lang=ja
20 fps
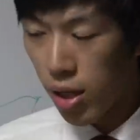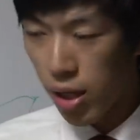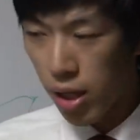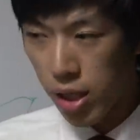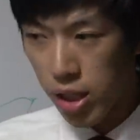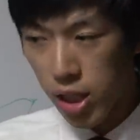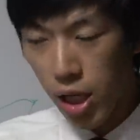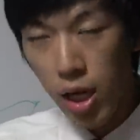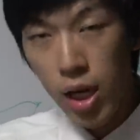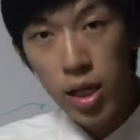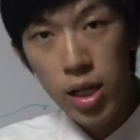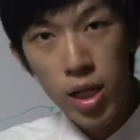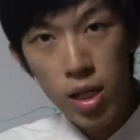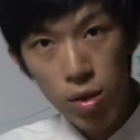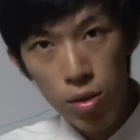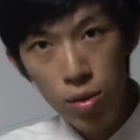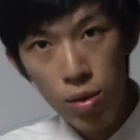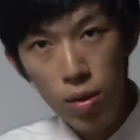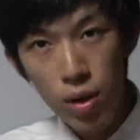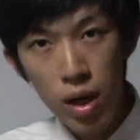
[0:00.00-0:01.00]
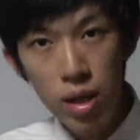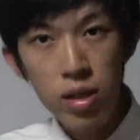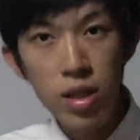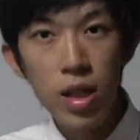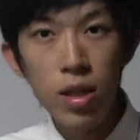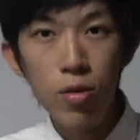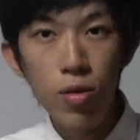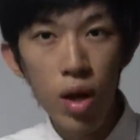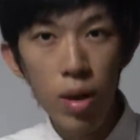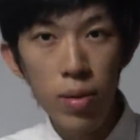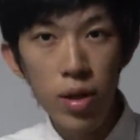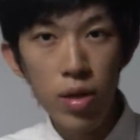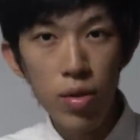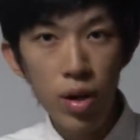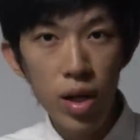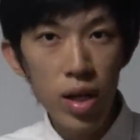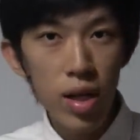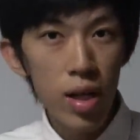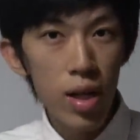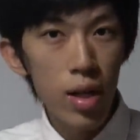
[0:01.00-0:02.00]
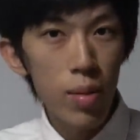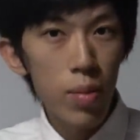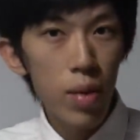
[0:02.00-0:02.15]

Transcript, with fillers: えー、じゃらんネット楽天トラベルとかね、